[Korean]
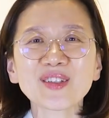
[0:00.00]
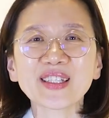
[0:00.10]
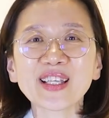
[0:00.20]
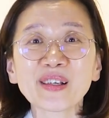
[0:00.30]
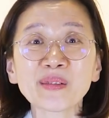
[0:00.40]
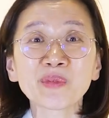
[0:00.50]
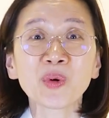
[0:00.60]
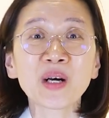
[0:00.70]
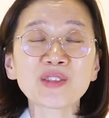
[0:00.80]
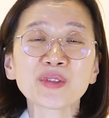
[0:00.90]
수 있게끔
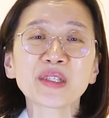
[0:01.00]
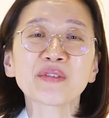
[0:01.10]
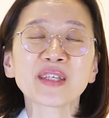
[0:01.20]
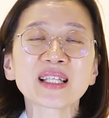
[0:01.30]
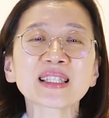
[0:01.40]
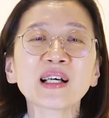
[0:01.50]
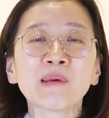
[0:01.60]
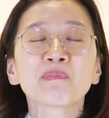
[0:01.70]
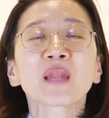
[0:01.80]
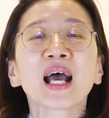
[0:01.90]
도와주기
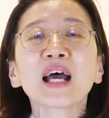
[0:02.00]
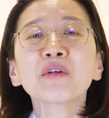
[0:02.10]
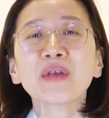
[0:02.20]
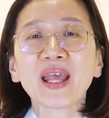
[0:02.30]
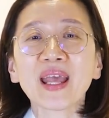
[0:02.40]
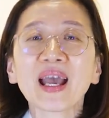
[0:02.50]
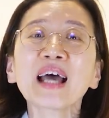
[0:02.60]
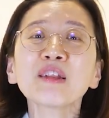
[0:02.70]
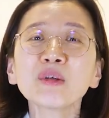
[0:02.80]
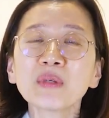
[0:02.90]
위해서 하루에
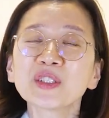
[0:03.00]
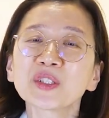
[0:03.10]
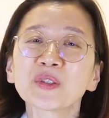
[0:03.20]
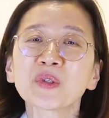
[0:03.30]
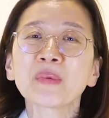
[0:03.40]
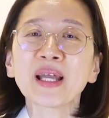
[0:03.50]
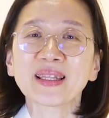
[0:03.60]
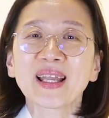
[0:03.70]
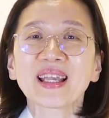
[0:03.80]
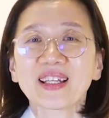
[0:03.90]
한두 번
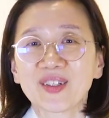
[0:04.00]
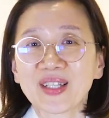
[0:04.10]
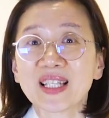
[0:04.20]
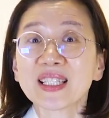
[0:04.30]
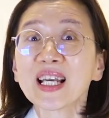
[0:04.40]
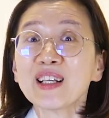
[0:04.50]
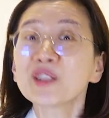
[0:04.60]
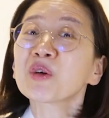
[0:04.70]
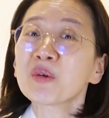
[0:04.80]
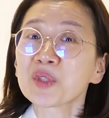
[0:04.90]
정도만 이렇게
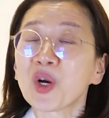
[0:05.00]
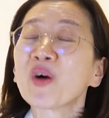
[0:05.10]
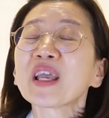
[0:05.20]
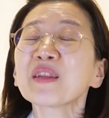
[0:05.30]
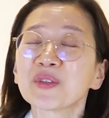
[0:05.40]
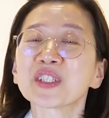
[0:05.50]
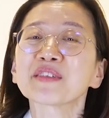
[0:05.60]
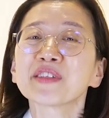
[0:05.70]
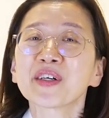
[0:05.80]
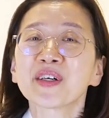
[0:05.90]
시간을 조금 정해
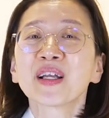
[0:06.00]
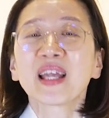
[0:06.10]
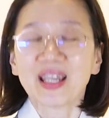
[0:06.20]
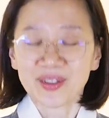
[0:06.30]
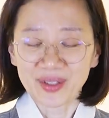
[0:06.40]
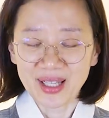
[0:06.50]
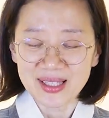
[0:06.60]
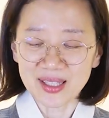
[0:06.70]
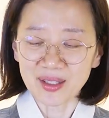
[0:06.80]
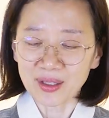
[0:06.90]
놓으시고요. 이렇게
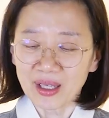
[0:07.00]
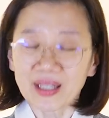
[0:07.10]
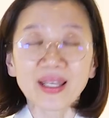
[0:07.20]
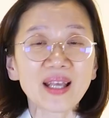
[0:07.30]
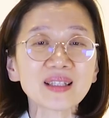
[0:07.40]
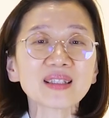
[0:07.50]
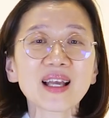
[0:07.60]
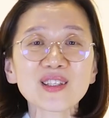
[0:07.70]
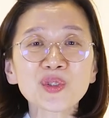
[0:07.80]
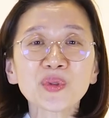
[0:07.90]
해서
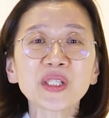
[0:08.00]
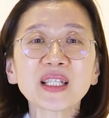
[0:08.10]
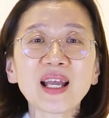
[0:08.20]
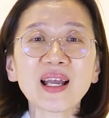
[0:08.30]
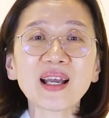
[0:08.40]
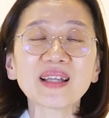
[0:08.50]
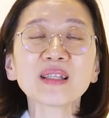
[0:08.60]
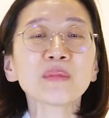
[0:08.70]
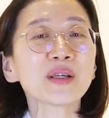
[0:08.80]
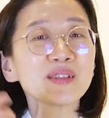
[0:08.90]
깨끗한 손이나
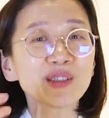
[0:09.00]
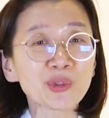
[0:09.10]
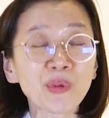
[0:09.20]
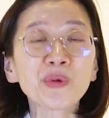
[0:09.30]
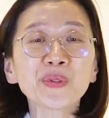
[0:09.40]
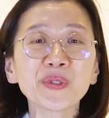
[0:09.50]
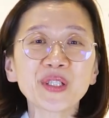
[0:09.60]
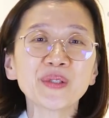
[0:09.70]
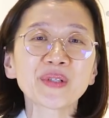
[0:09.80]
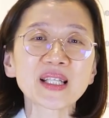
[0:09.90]
아니면은 도구를
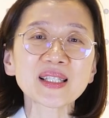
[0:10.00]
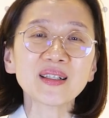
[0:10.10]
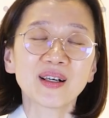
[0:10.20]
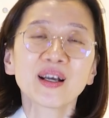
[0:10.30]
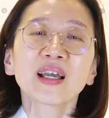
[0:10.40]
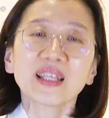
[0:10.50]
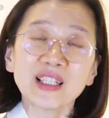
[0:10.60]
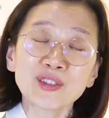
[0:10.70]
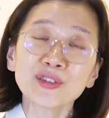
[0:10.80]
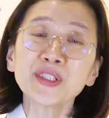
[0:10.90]
이용해서
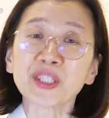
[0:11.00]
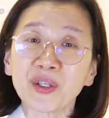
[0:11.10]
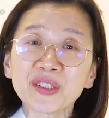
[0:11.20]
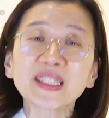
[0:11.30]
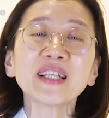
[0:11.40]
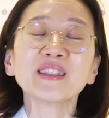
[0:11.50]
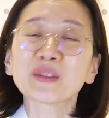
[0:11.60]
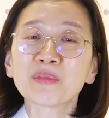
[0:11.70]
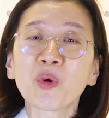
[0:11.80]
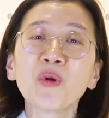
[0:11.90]
이 술 전체를
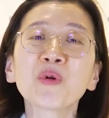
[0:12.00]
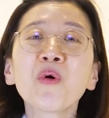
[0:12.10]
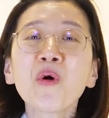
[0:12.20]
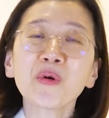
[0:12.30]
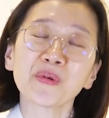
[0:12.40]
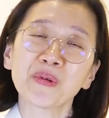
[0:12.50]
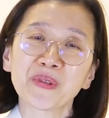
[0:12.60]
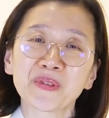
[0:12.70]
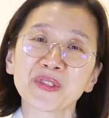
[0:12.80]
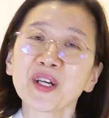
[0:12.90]
좀 골고루
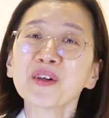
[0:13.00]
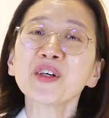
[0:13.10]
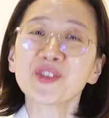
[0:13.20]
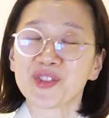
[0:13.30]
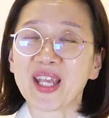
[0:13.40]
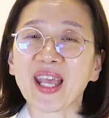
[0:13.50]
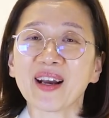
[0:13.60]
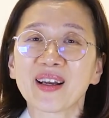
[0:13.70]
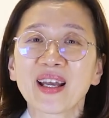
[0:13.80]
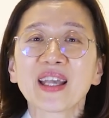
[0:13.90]
골고루 섞어주세요.
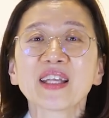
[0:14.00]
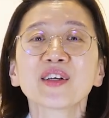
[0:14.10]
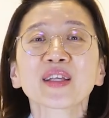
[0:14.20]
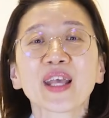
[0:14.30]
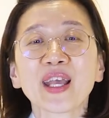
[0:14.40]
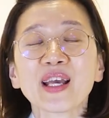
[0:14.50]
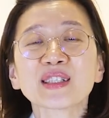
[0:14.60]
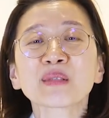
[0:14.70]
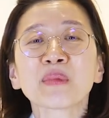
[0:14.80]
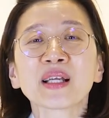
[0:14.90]
이렇게
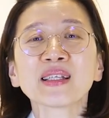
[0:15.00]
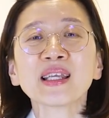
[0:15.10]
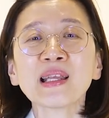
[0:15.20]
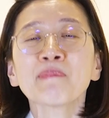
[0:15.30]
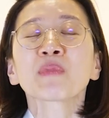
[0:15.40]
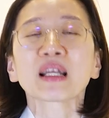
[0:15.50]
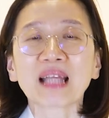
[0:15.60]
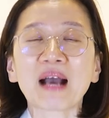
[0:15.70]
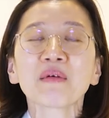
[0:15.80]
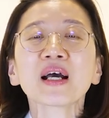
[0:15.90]
해야지만이
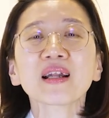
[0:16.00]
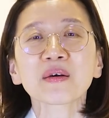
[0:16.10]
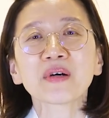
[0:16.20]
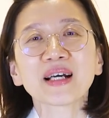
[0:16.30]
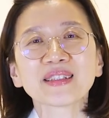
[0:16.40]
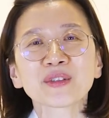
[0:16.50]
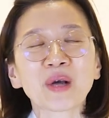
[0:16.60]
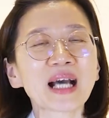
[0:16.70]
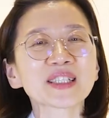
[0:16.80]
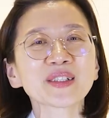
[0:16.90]
당화라고 하는
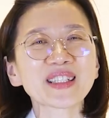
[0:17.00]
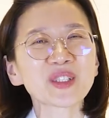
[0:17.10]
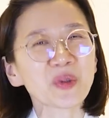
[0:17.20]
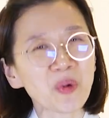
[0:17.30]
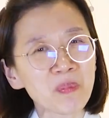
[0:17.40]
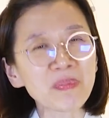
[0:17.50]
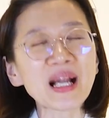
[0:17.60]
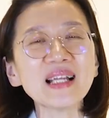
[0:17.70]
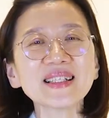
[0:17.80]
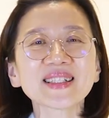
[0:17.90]
과정이 조금
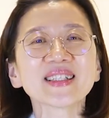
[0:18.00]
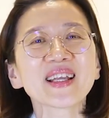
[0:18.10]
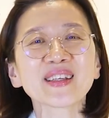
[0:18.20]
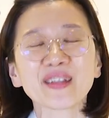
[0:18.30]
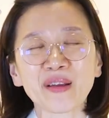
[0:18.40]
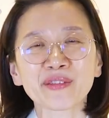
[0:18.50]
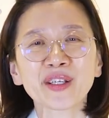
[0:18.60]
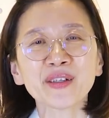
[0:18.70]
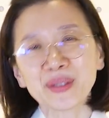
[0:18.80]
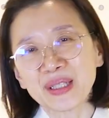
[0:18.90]
빨리 진행이
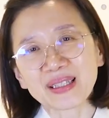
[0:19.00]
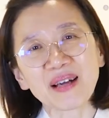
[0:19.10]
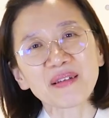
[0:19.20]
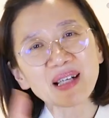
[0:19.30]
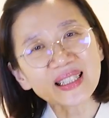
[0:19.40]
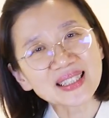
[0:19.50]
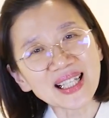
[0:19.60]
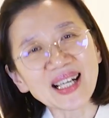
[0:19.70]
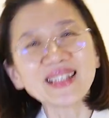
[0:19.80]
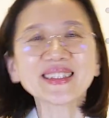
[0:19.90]
되고요. 당화가
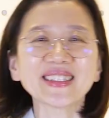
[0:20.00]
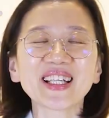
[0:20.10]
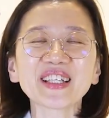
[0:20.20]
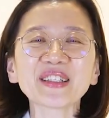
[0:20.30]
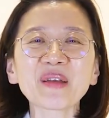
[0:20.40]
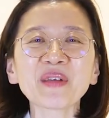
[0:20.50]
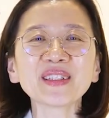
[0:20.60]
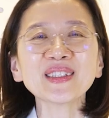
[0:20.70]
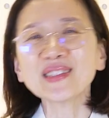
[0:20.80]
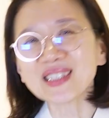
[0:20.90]
잘 진행이
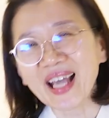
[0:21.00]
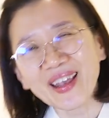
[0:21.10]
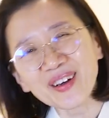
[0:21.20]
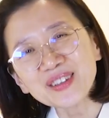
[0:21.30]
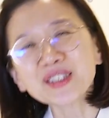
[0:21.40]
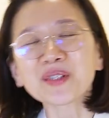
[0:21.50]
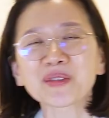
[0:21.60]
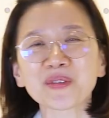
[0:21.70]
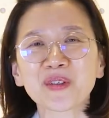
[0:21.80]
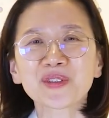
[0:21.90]
되면은
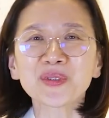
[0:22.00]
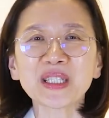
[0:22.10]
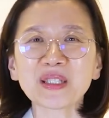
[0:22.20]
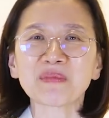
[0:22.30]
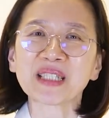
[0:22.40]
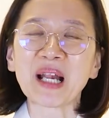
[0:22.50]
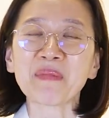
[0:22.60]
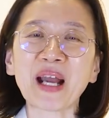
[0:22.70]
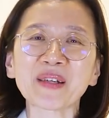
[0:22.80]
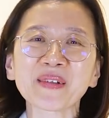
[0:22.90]
자연적으로 술이 좀 잘
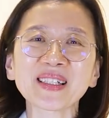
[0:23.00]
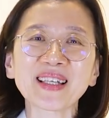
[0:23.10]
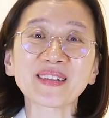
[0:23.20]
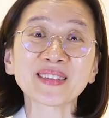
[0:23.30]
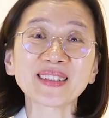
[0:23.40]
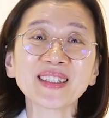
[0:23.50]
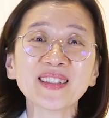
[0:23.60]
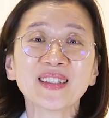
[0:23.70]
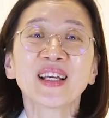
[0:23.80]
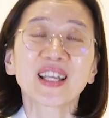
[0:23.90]
발효가
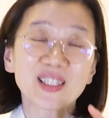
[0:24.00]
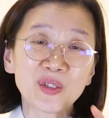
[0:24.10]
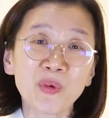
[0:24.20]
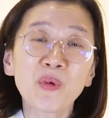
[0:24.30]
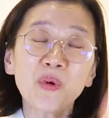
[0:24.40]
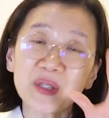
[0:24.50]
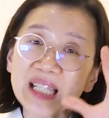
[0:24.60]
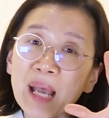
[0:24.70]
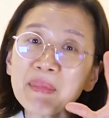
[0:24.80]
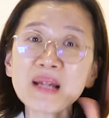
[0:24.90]
되거든요. 그래서 요거
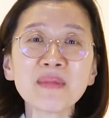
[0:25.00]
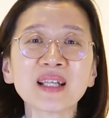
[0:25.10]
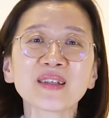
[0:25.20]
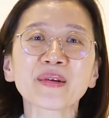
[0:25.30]
삼일만